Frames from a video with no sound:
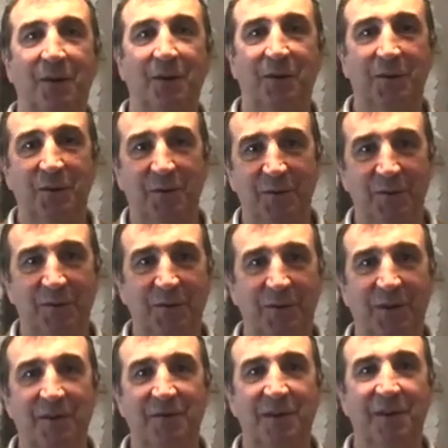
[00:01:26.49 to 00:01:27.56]
entre
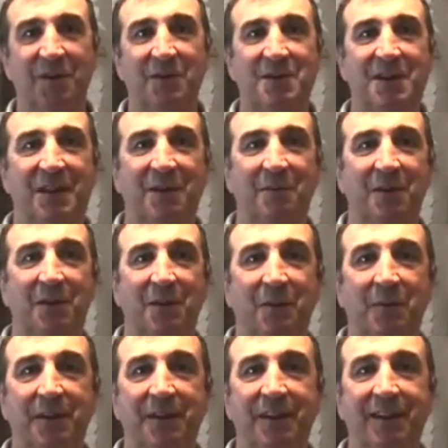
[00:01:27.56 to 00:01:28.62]
la voyance et la
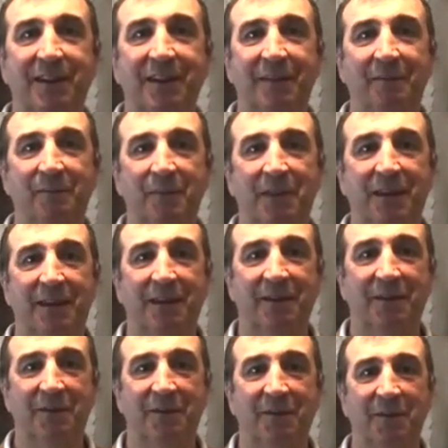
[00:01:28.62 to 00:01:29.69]
médiumité, et,
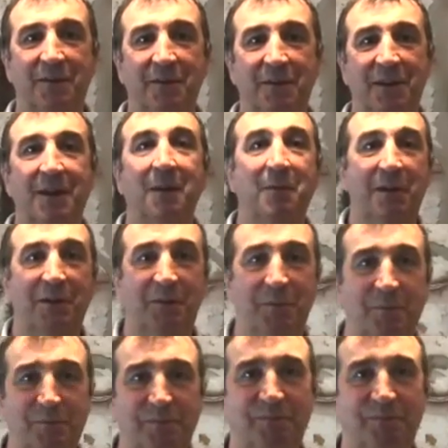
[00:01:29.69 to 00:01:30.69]
euh, et à bientôt.